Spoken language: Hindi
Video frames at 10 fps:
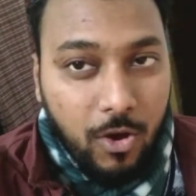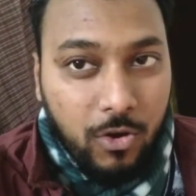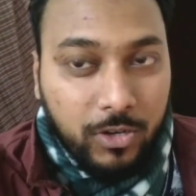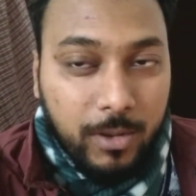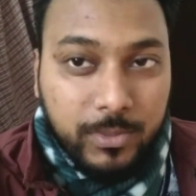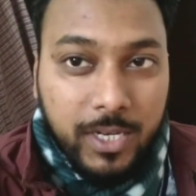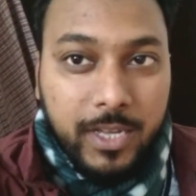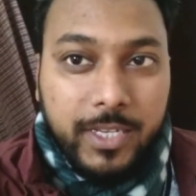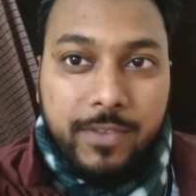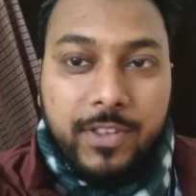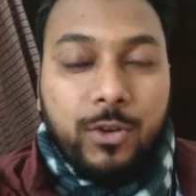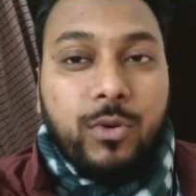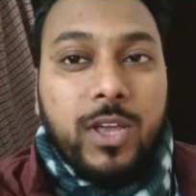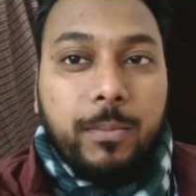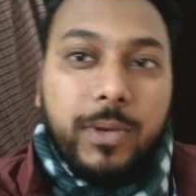और कब्जा करके फिर
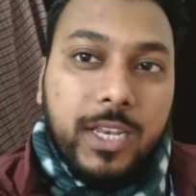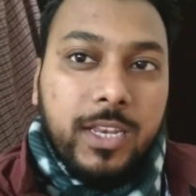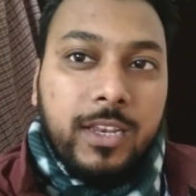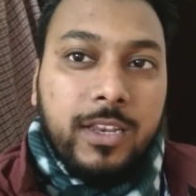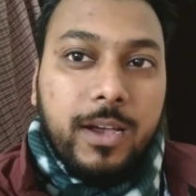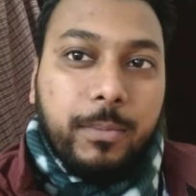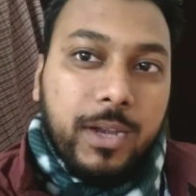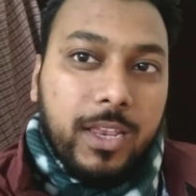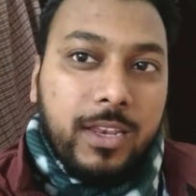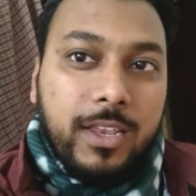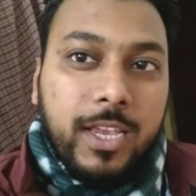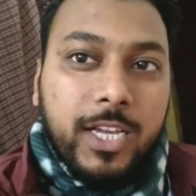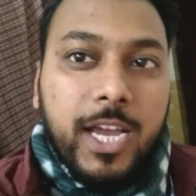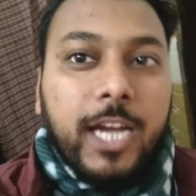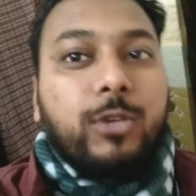इन्होंने अपनी ही अपना ही
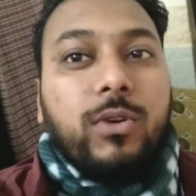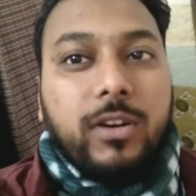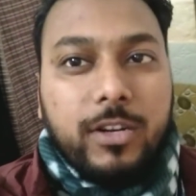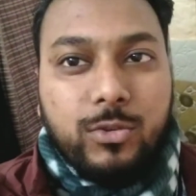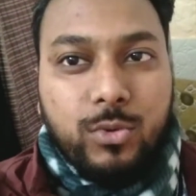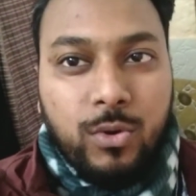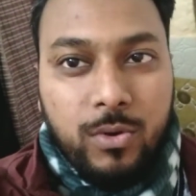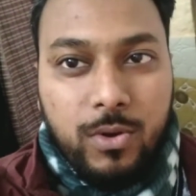एक हेडक्वार्टर इसको